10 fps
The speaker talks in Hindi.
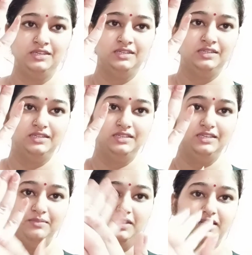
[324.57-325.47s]
ये आप देख
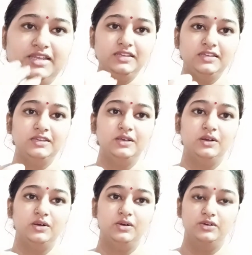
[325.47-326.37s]
रहे हैं
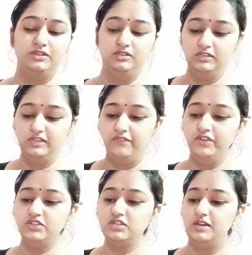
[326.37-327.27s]
और काफ़ी अच्छा
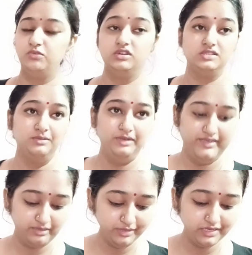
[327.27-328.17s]
आपको रिज़ल्ट मिलेगा मैं
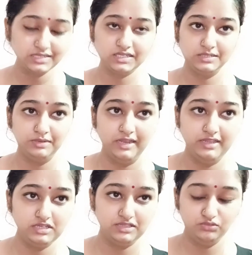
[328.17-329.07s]
खासकर जब नहाने जाती
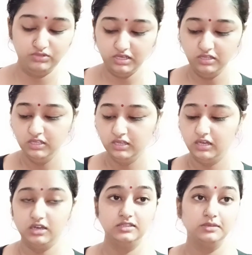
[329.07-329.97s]
हूँ ना
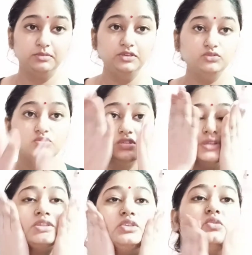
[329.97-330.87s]
तभी यूज़ करती
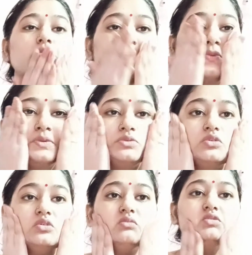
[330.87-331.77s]
हूँ तो
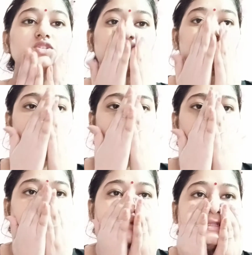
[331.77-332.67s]
मुझे ना बहुत ज़्यादा
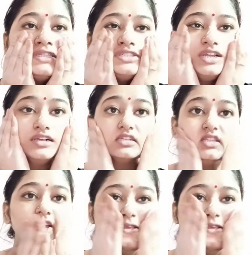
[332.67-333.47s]
अच्छा लगता है ये